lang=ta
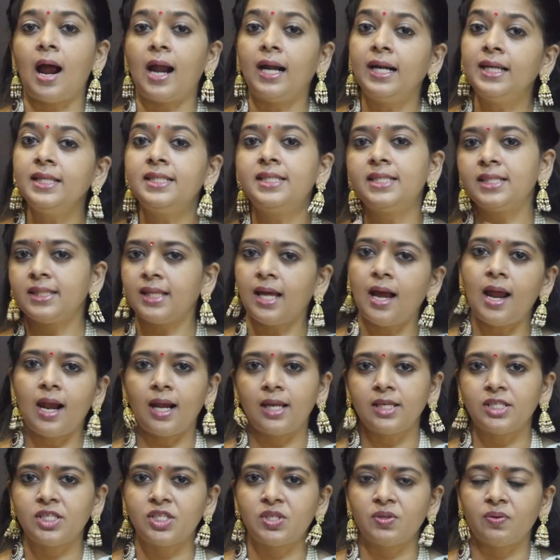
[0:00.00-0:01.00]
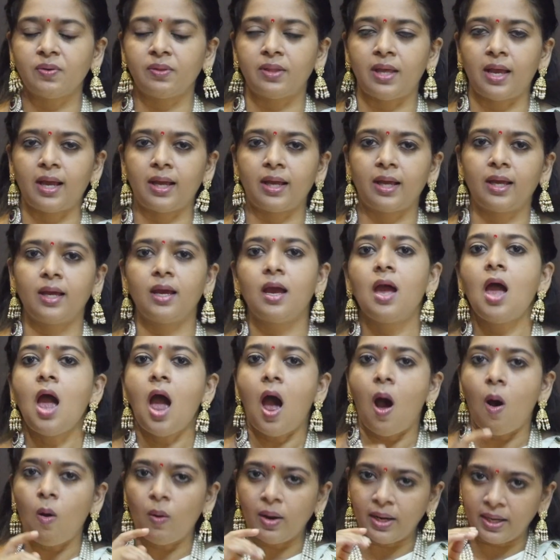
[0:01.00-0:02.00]
அடித்து தான் அழைச்சிட்டு வந்தாங்க
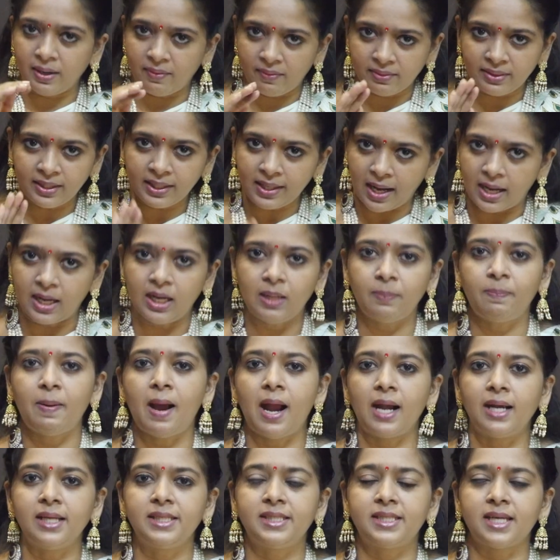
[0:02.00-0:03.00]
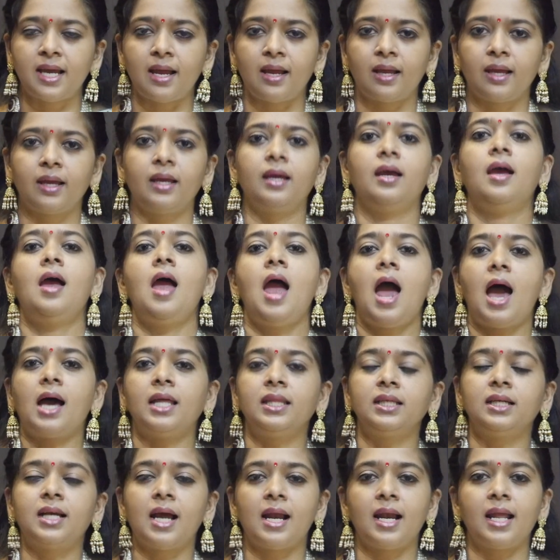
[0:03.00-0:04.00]
அவங்க இங்கே வந்து கண்டிப்பாக அடித்தாங்க
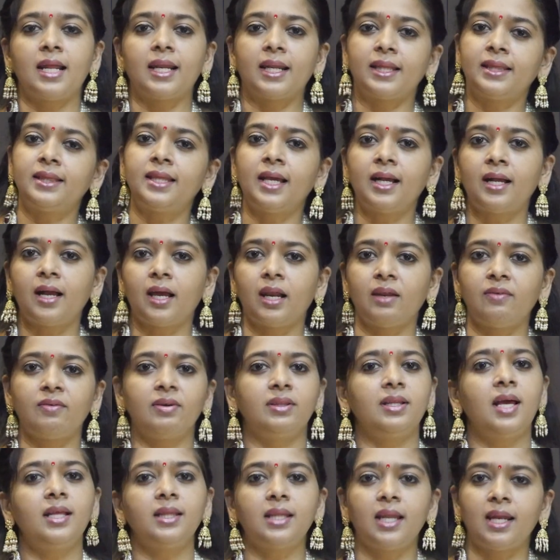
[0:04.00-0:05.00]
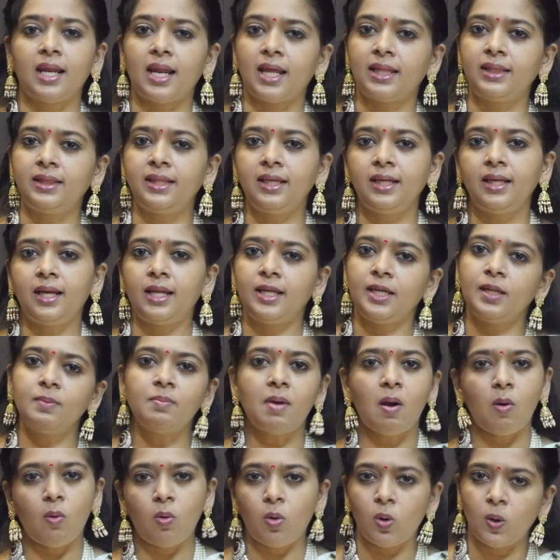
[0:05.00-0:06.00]
அதுக்கான இரத்தக்கரை வந்து அந்த
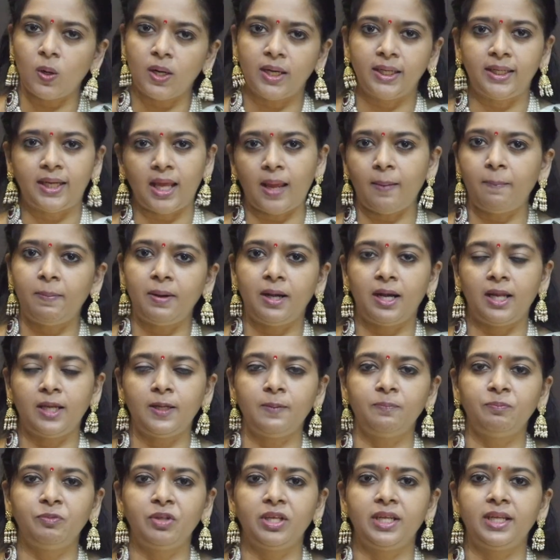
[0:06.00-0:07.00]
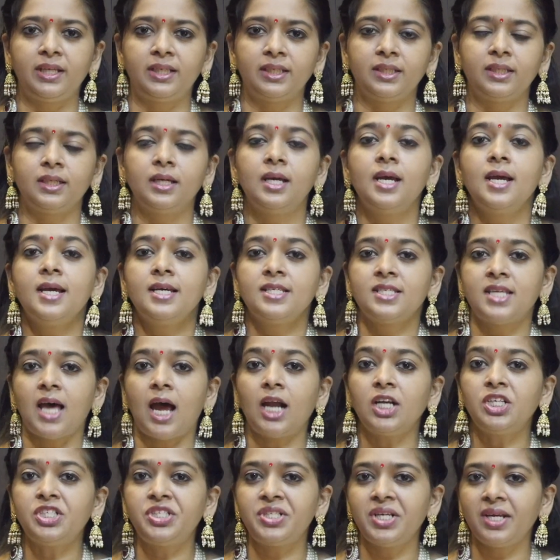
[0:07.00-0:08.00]
லத்தியிலையும் அவங்களோட டேபிள்லையும் இருக்குது
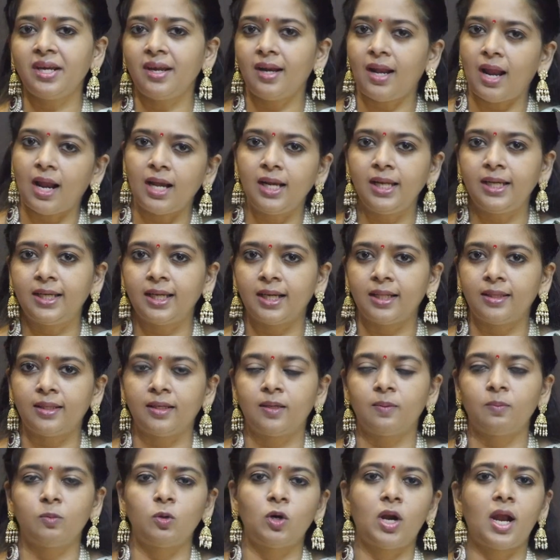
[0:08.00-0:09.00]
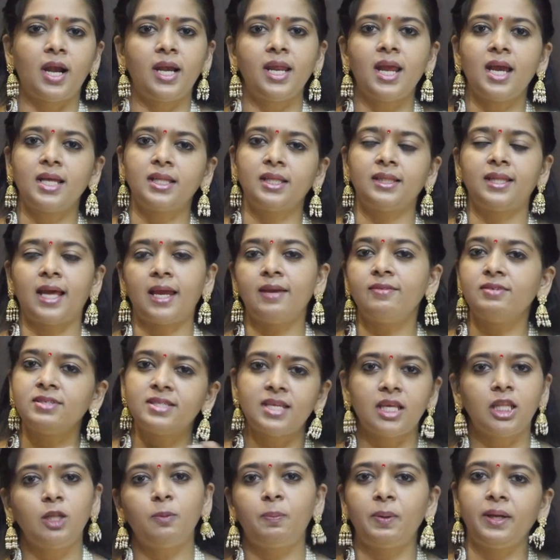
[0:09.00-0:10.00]
சாட்சியங்களை அழிக்கிறதுக்கு முன்னாடி அதை தயவு
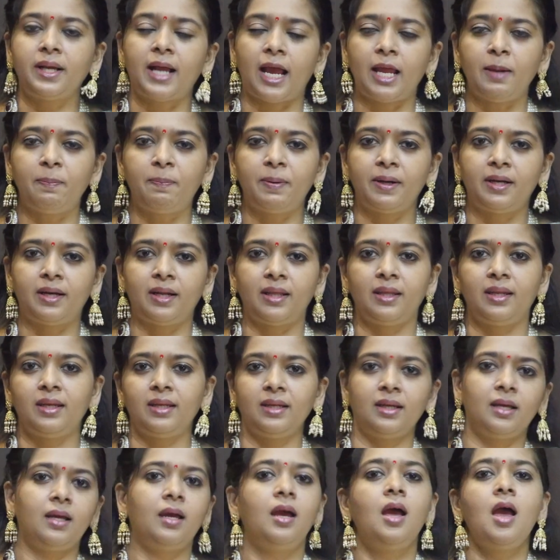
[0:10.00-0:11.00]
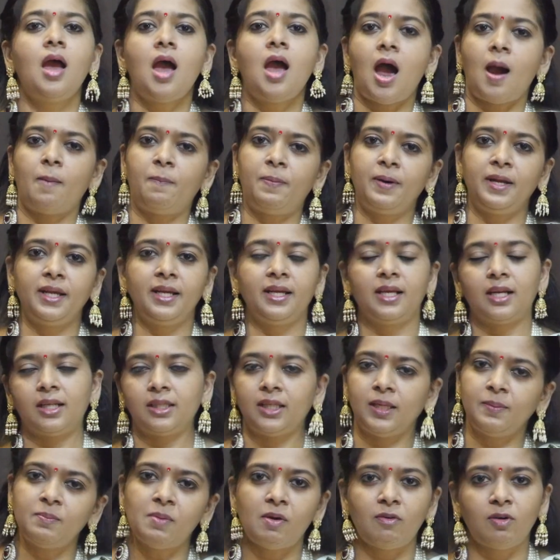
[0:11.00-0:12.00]
செய்து போய் கைப்பற்றிடுங்க
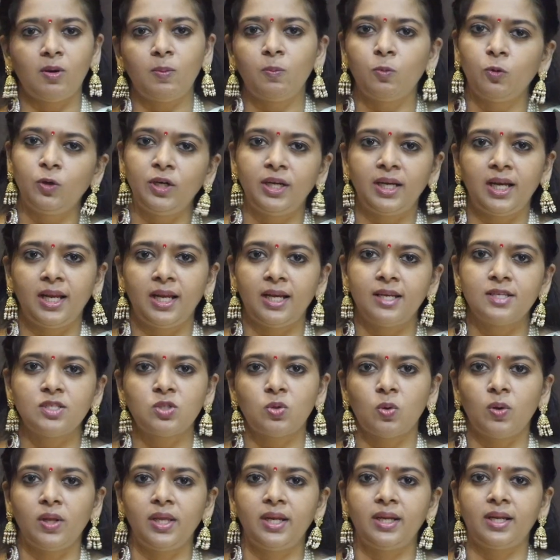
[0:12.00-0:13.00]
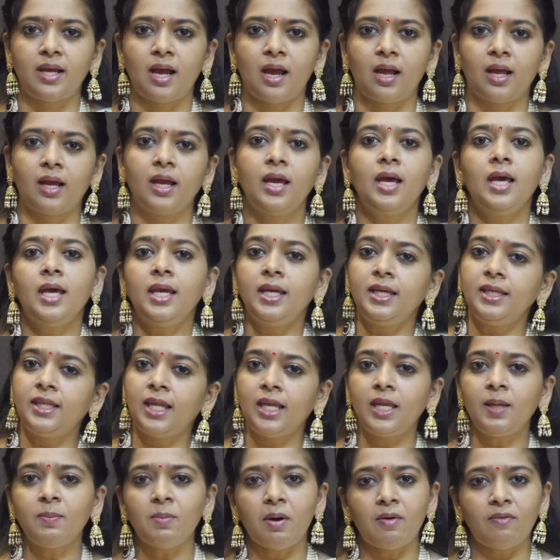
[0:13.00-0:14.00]
அப்படிங்கிறதையும் அவங்க முன்னிலையில் சொல்லியிருக்காங்க
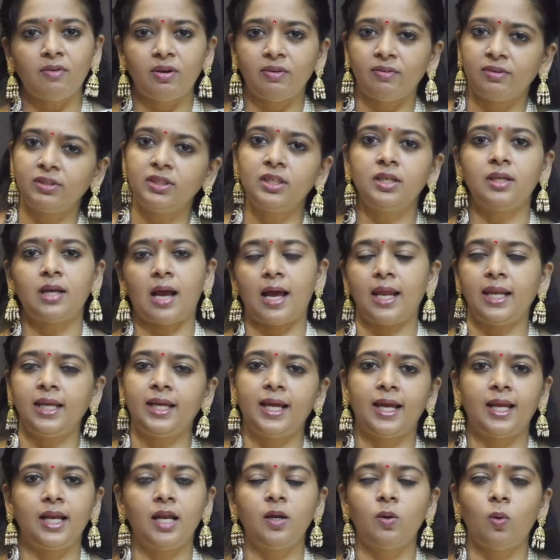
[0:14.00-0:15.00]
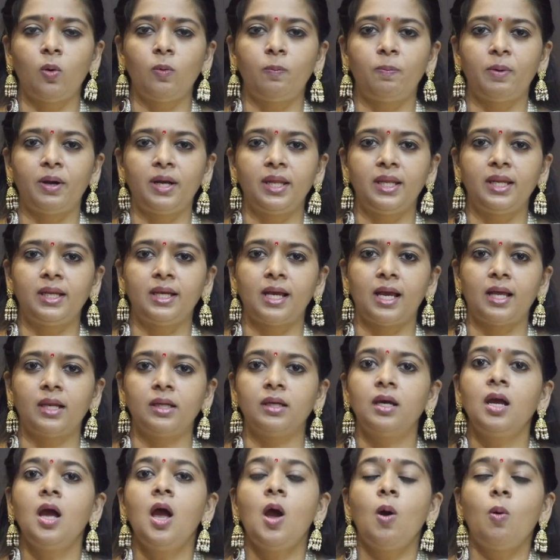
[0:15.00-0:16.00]
இதையும் அவர் வந்து அறிக்கையில் நோட்
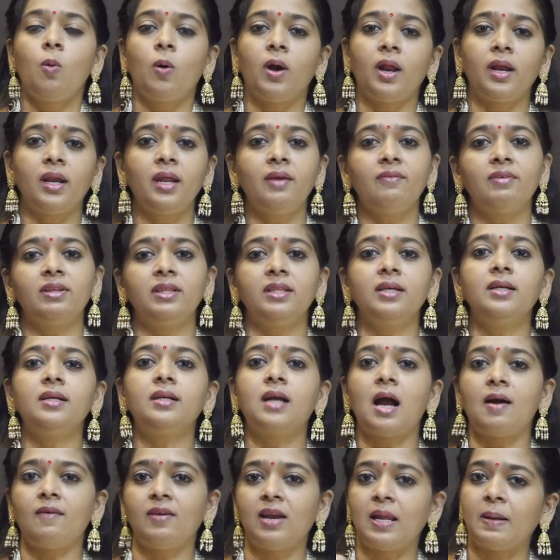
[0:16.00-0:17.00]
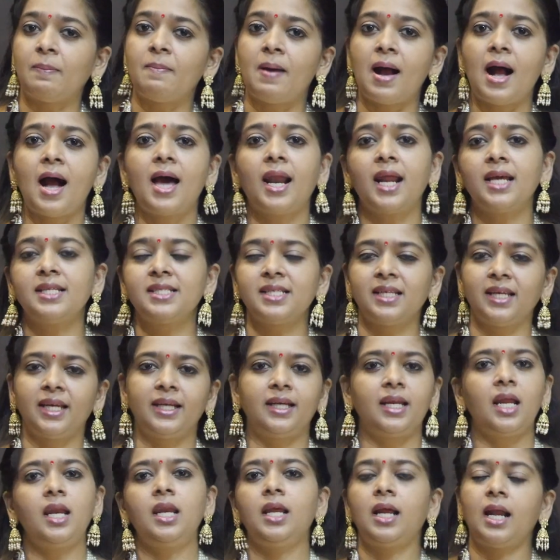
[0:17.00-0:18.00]
பண்ணியிருக்காரு உடனே வந்து காவலர் மகாராஜன்
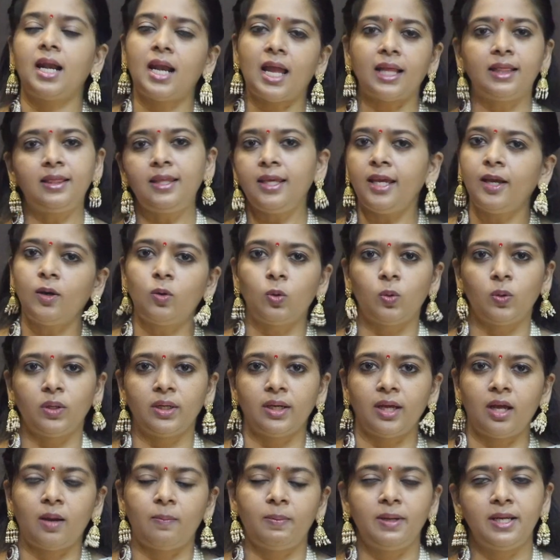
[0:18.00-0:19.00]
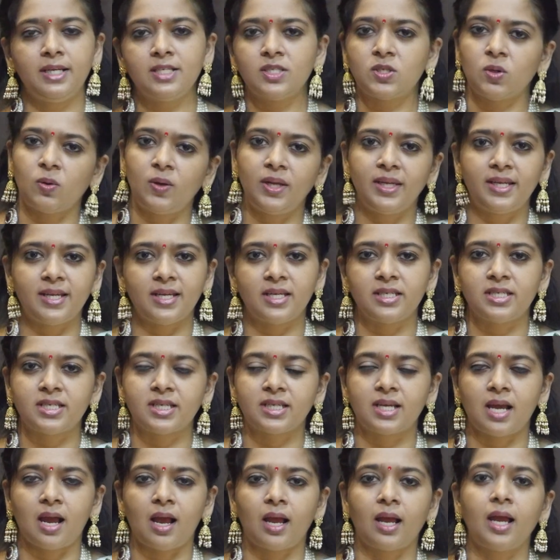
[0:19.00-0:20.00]
கிட்ட நீங்கள் லத்தியை கொடுங்க அப்படின்னு சொல்லி
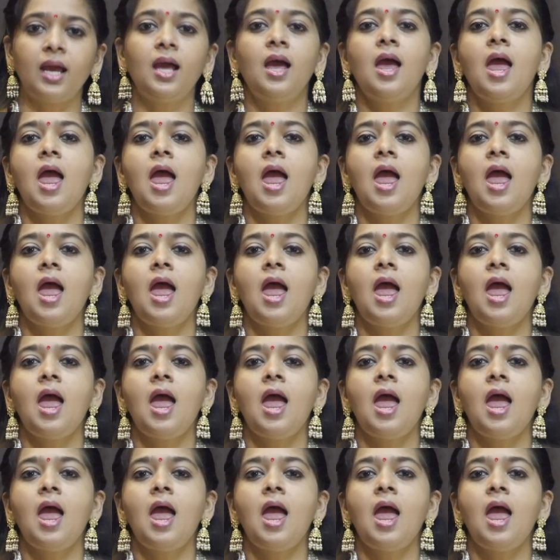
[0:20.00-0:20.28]
கேட்டிருக்காங்க